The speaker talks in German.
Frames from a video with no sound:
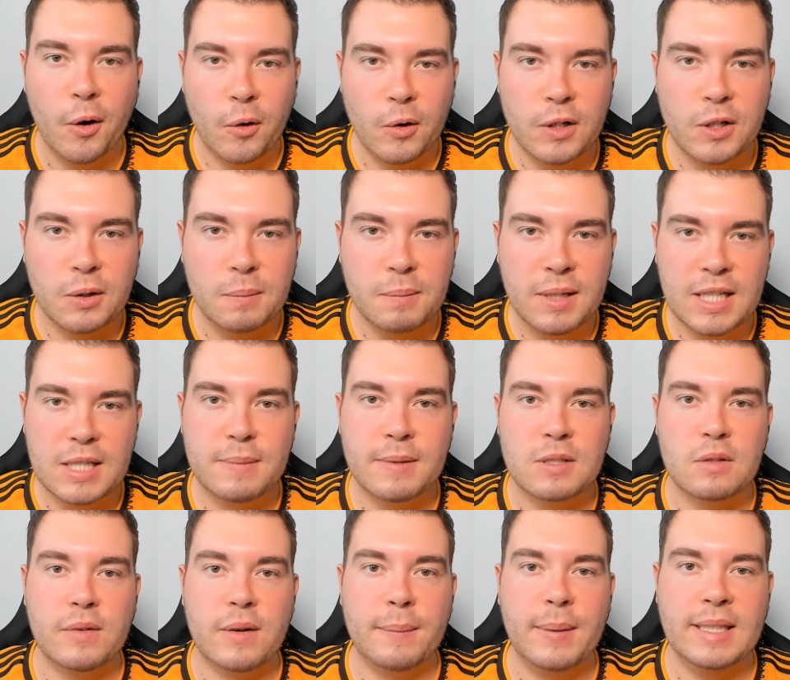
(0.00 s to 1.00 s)
Und um nichts
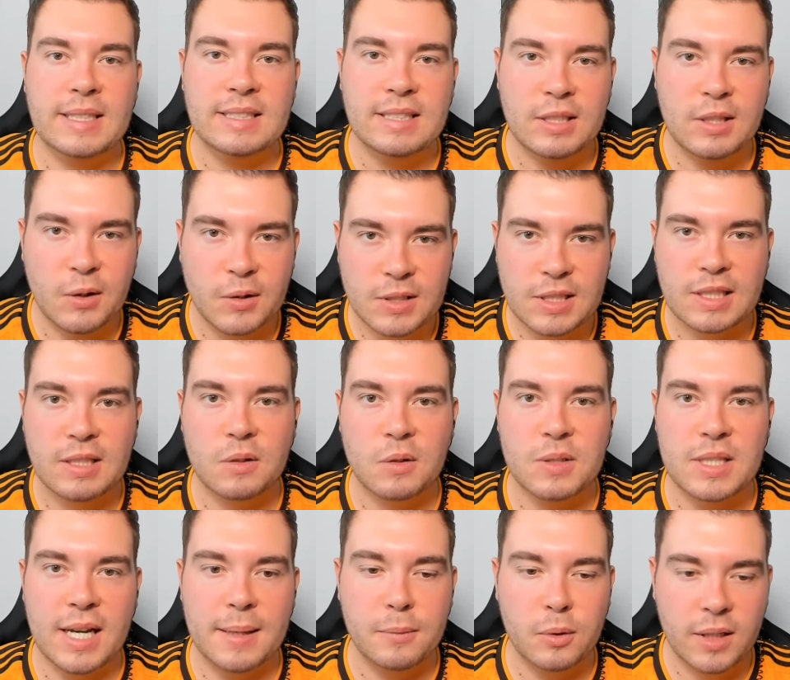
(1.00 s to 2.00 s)
mehr zu verpassen,
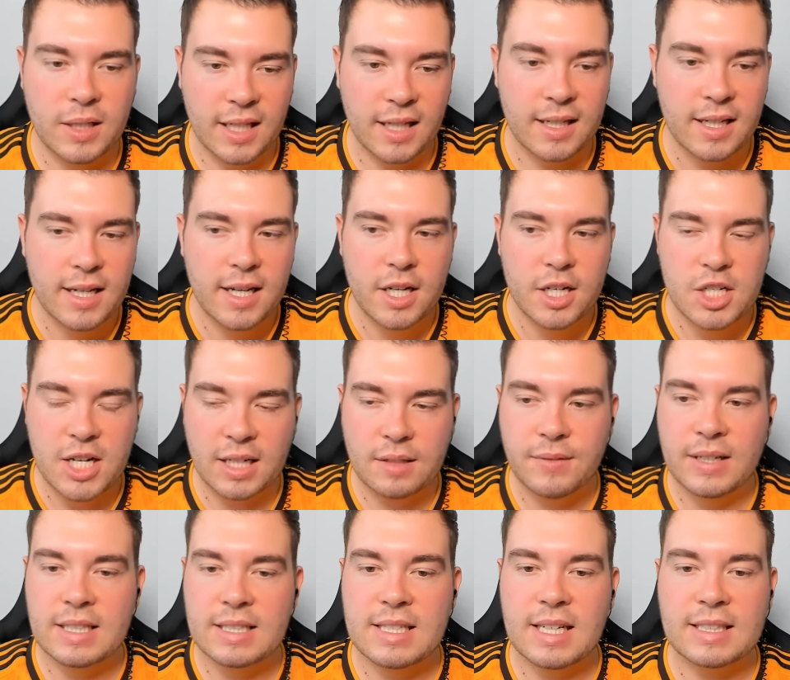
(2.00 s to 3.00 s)
kostenlos abonnieren.
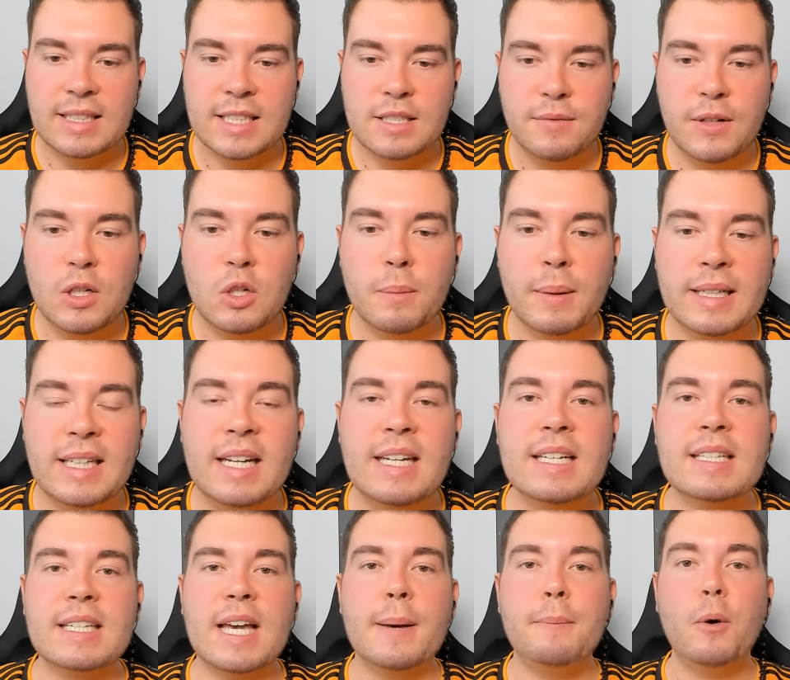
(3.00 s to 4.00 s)
Checkt wie gesagt das Video bei
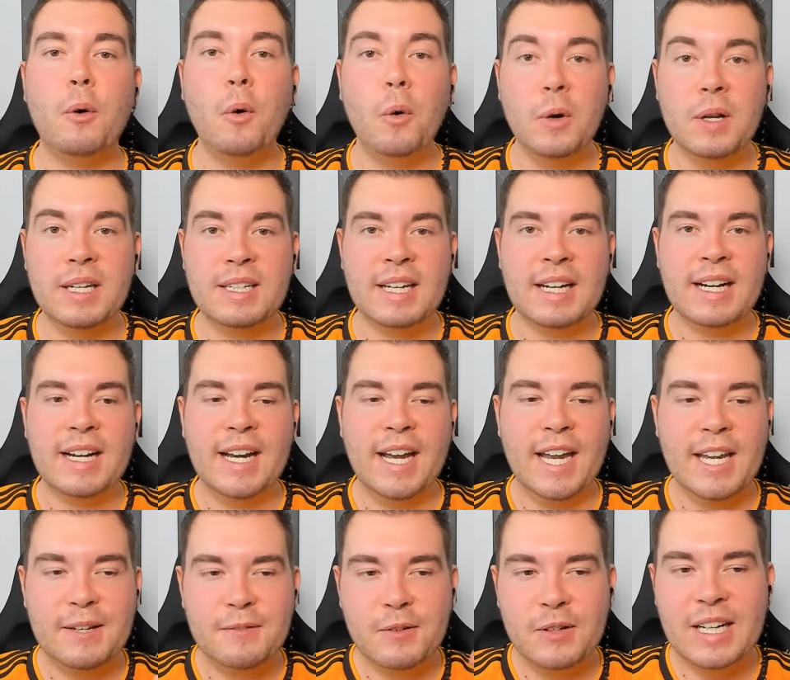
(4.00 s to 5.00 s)
Dennis ab und
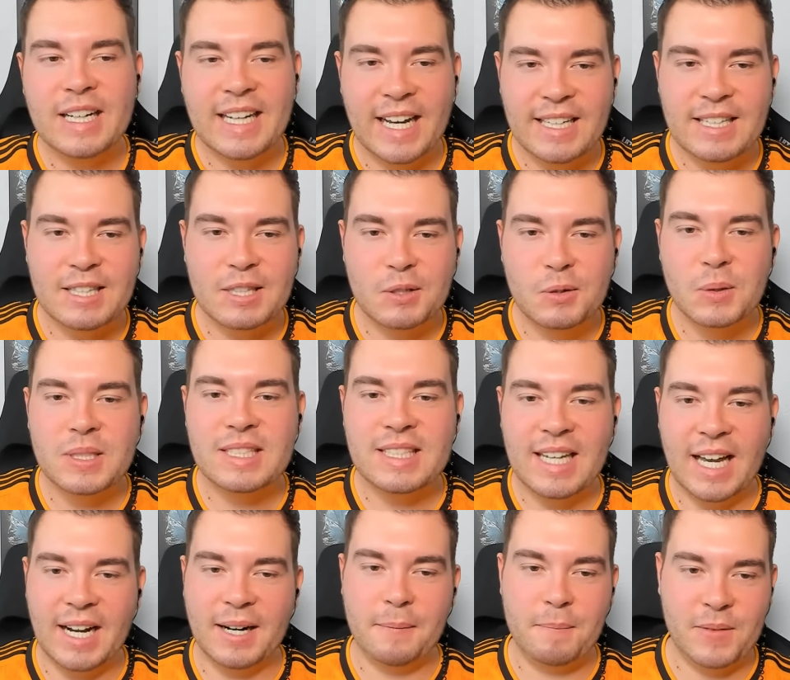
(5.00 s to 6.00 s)
ich würde ganz kurz
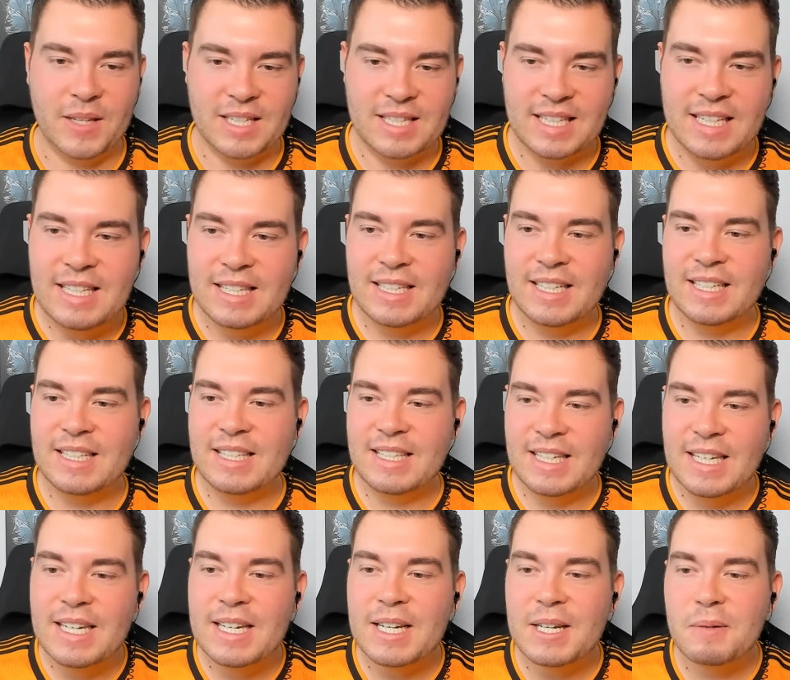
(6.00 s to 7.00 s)
sagen, das ist
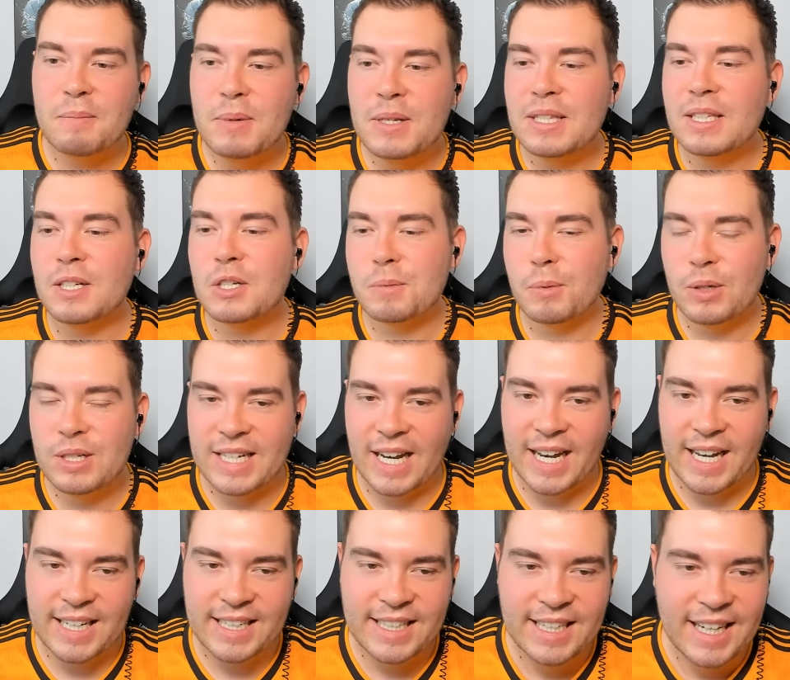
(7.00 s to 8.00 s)
jetzt hier ein bisschen
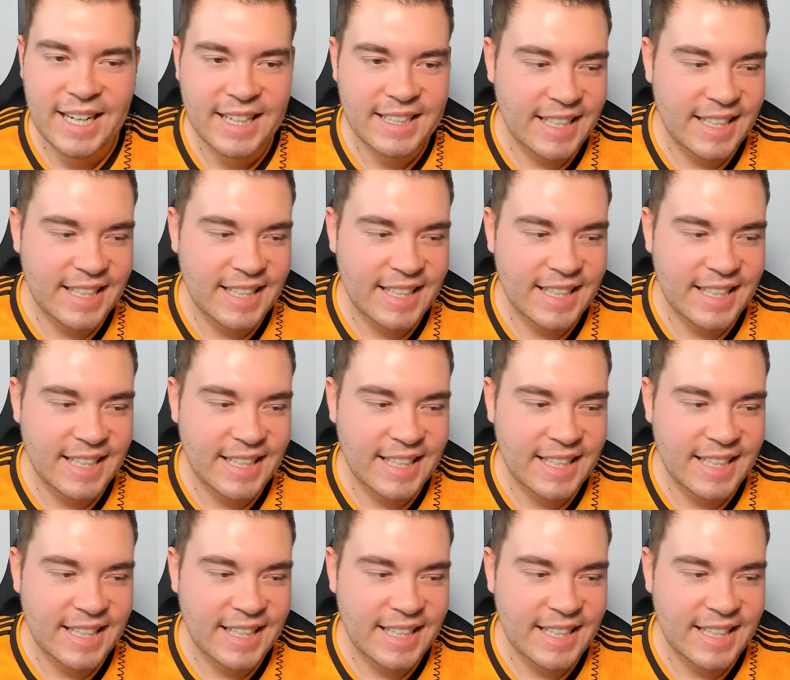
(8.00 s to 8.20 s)
spontan.